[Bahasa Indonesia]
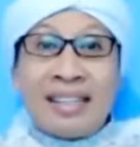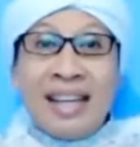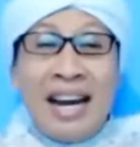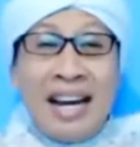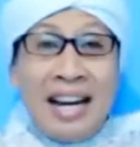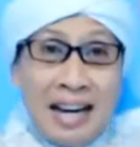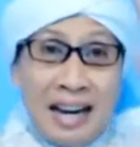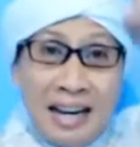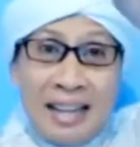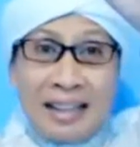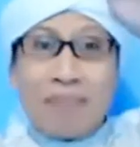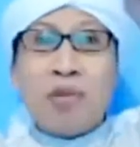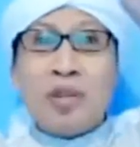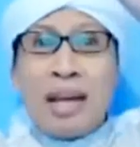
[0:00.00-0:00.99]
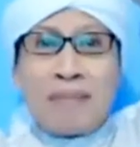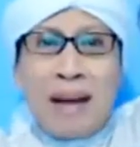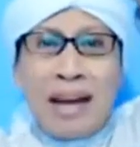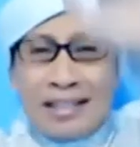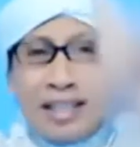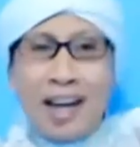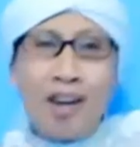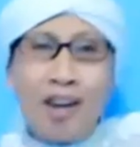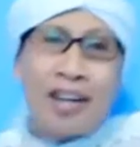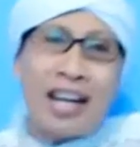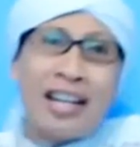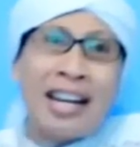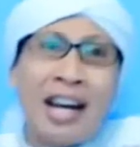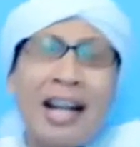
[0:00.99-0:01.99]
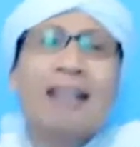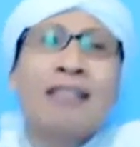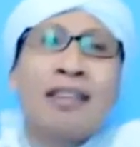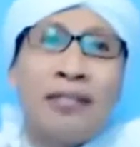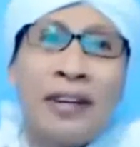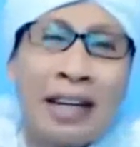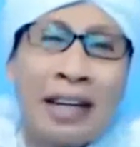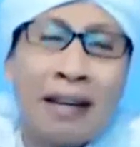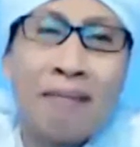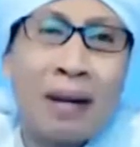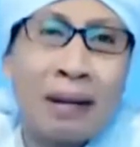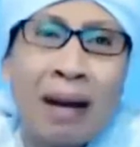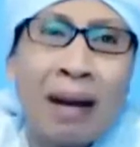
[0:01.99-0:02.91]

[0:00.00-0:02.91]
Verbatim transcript: Seandainya kita punya Pak Seno yang dia ngerti VK4